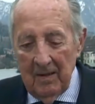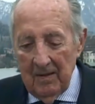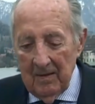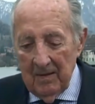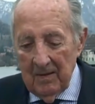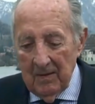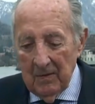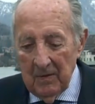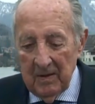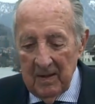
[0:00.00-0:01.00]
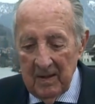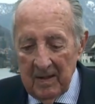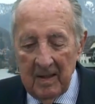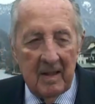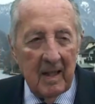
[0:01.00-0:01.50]
äh, oder
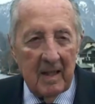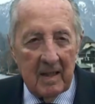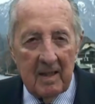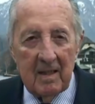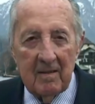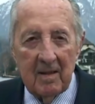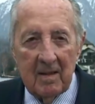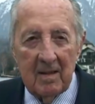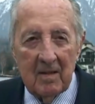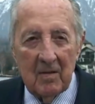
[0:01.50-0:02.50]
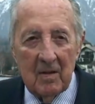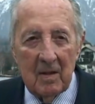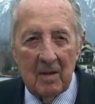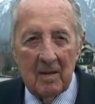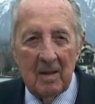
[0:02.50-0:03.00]
der Irak sicher, die
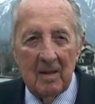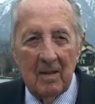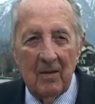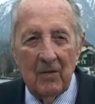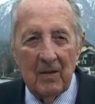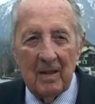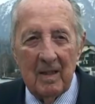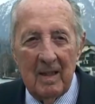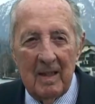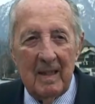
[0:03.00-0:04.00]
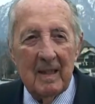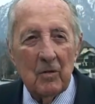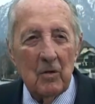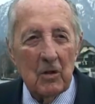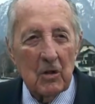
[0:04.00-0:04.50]
natürlich äh, von
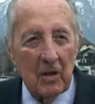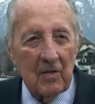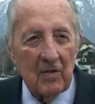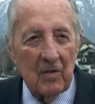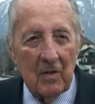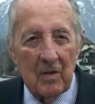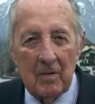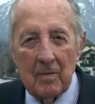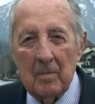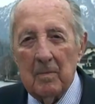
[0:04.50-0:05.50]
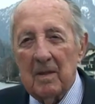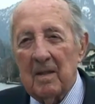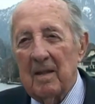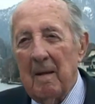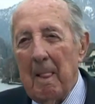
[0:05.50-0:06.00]
Erdöl strotzen und wo
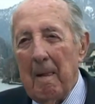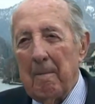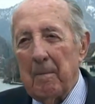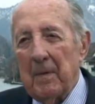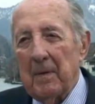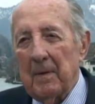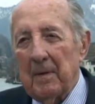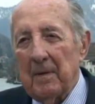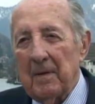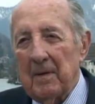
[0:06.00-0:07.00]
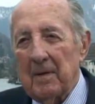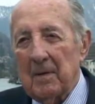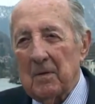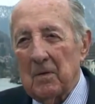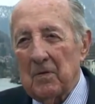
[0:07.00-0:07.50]
man
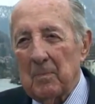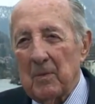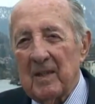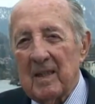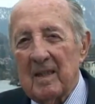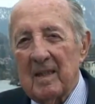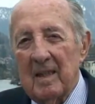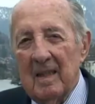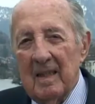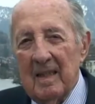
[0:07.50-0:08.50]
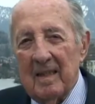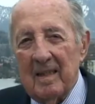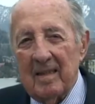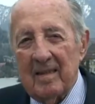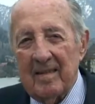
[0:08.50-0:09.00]
äh, große Projekte
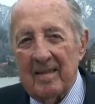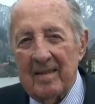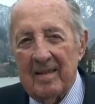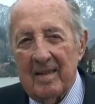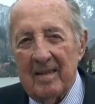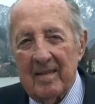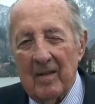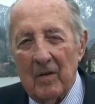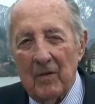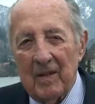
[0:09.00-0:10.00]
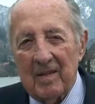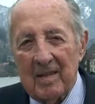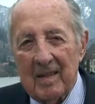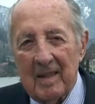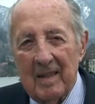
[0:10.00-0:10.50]
ins, ins Auge
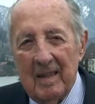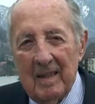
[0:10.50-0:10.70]
fassen kann.